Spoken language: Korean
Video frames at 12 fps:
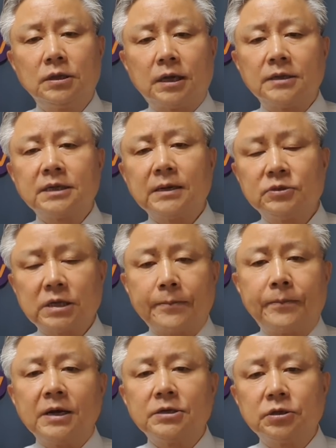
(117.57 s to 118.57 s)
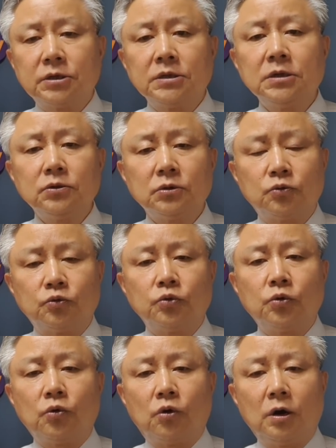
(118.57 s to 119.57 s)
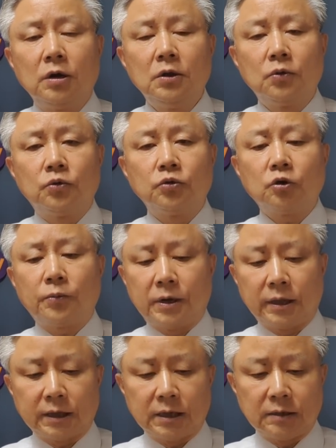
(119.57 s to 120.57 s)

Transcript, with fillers: 다른 사람이 싹 빠지는 이런 구도고 구도로 변했다는